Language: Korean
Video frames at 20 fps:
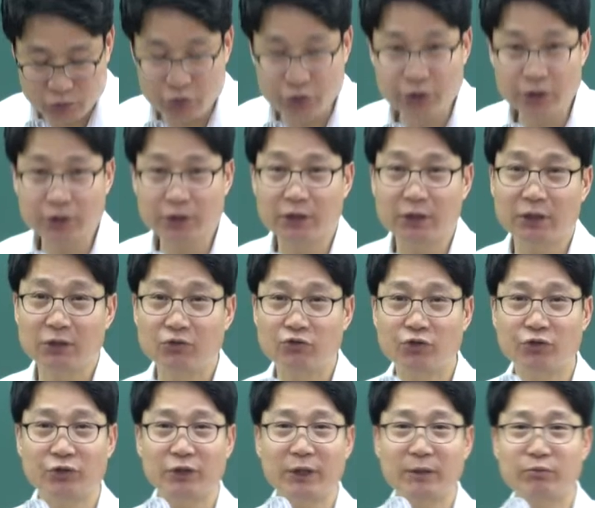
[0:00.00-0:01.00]
취득세는
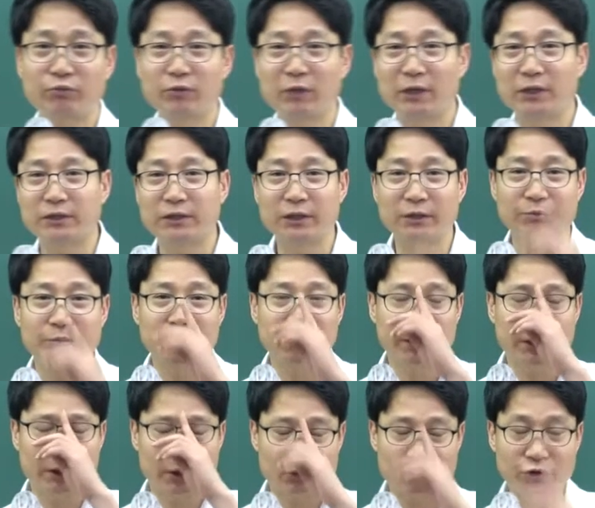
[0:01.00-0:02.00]
취득에 부과하는
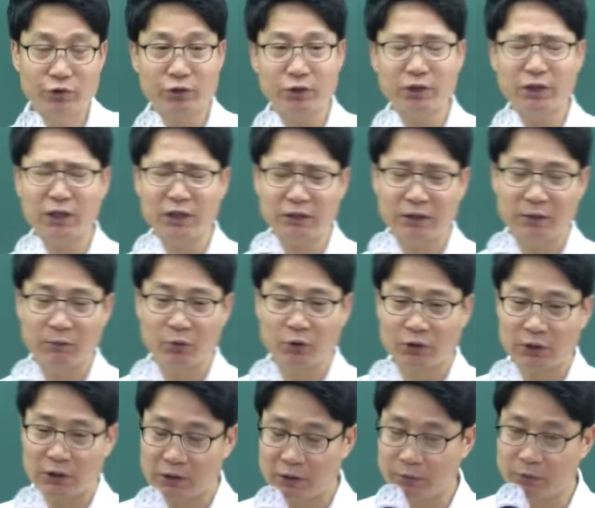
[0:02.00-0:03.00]
세금인데 취득이라는 게
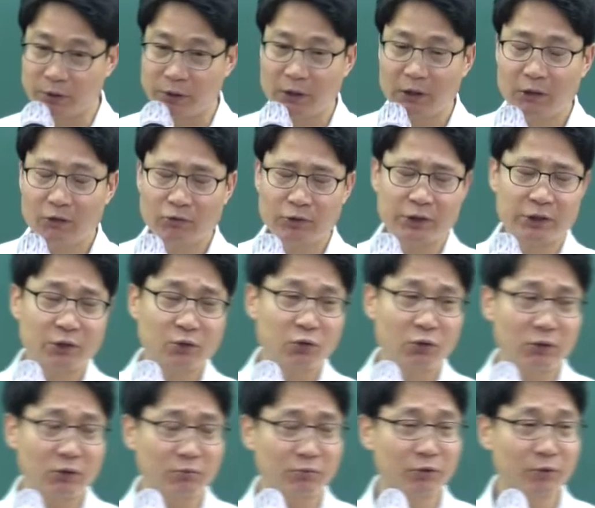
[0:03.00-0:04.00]
뭐냐 그러면 우리
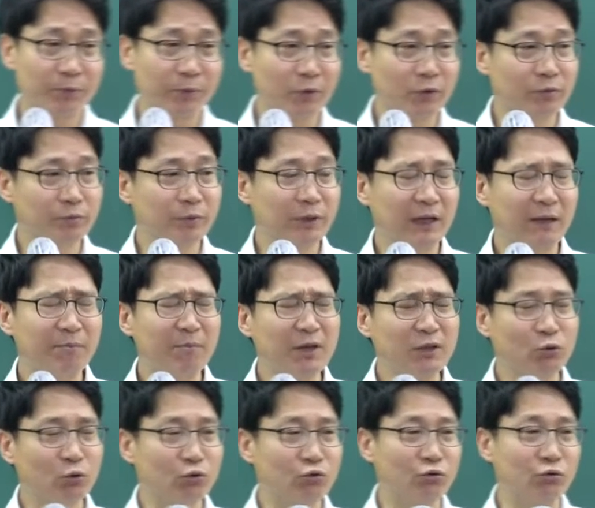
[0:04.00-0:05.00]
기초과정부터 배웠습니다
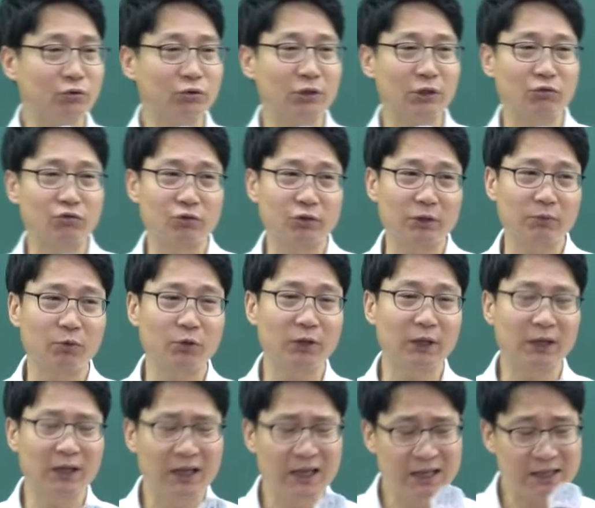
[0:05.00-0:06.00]
한마디로 취득세
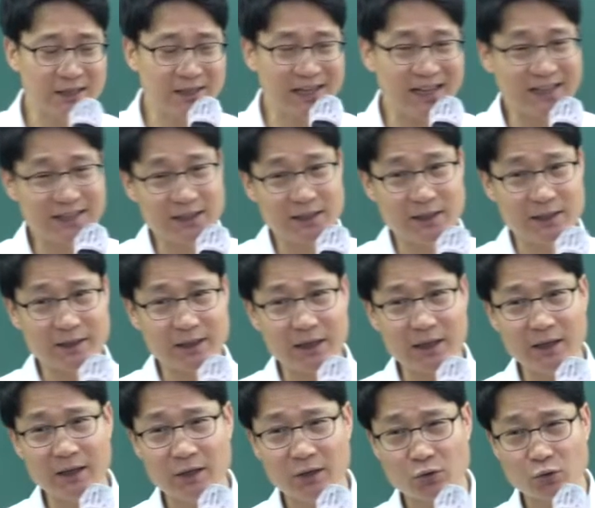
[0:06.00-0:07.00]
취득이보다
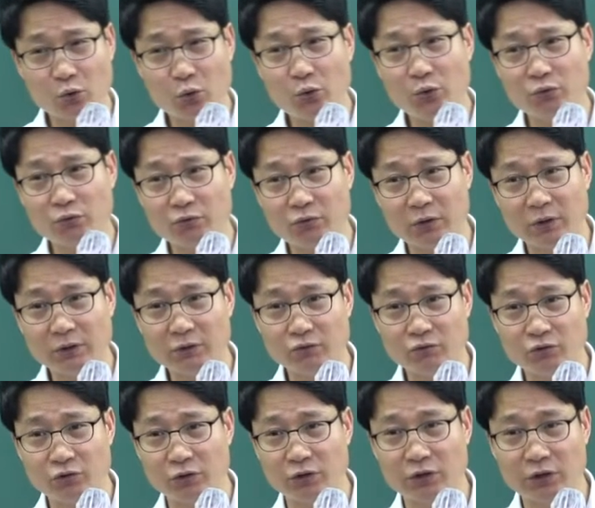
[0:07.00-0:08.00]
사실상 소유권
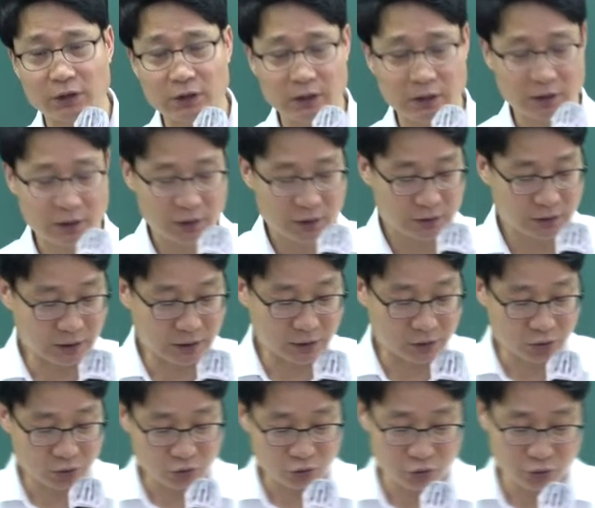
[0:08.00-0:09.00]
취득이다 자
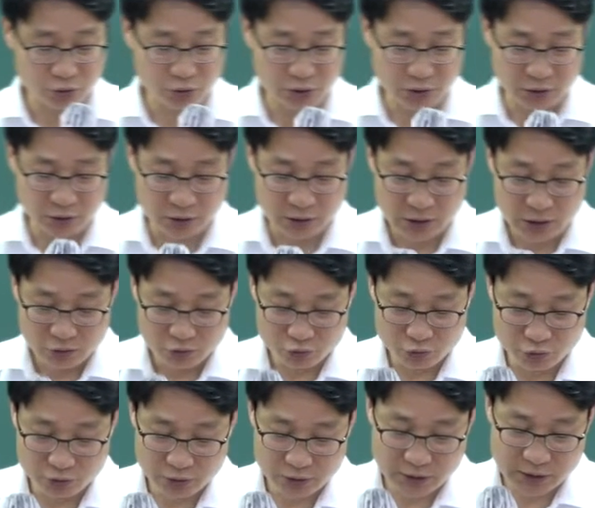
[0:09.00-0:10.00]
그래서 취득세는
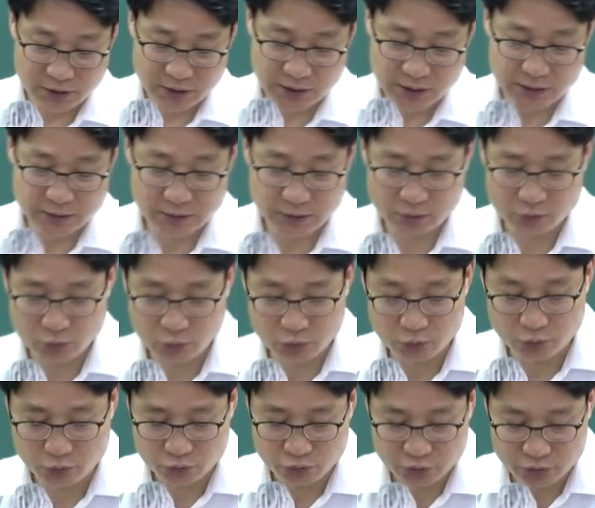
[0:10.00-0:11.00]
취득이란 사실상
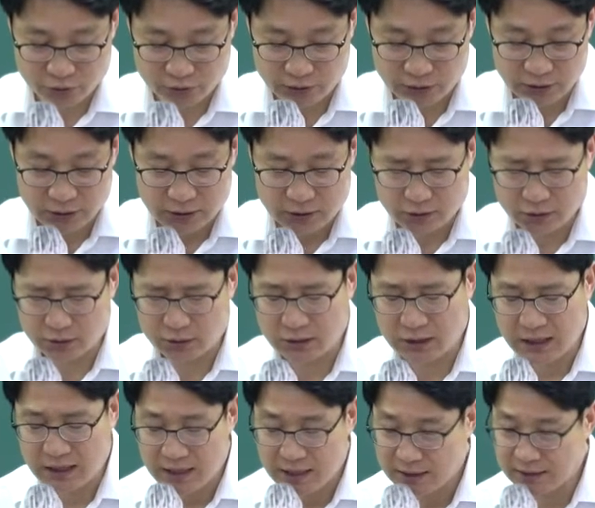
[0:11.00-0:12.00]
소유권 취득이다. 즉
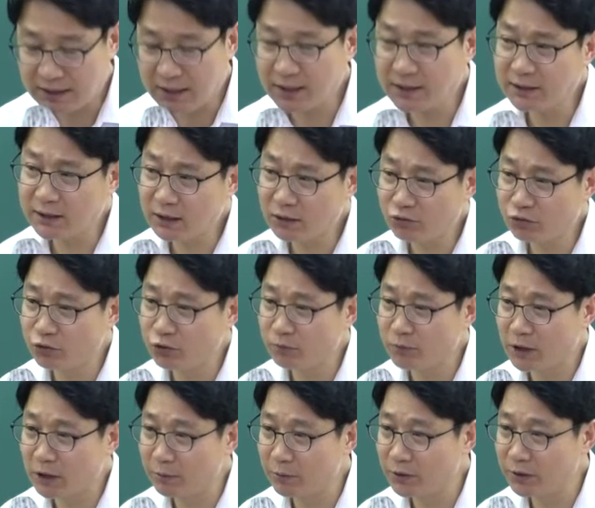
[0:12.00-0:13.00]
사실상
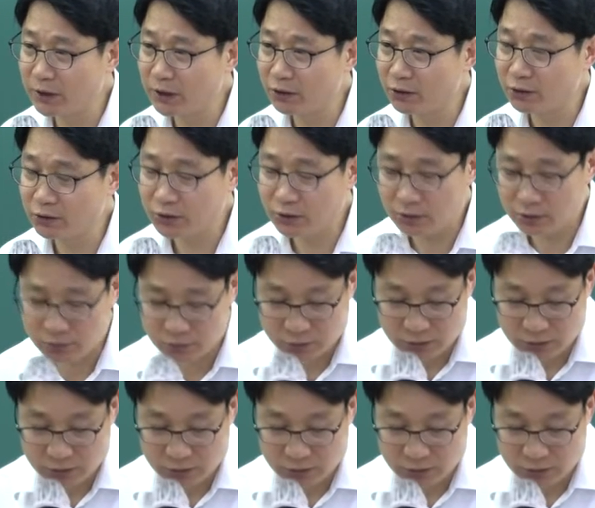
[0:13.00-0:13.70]
취득만 하면 되는 거죠.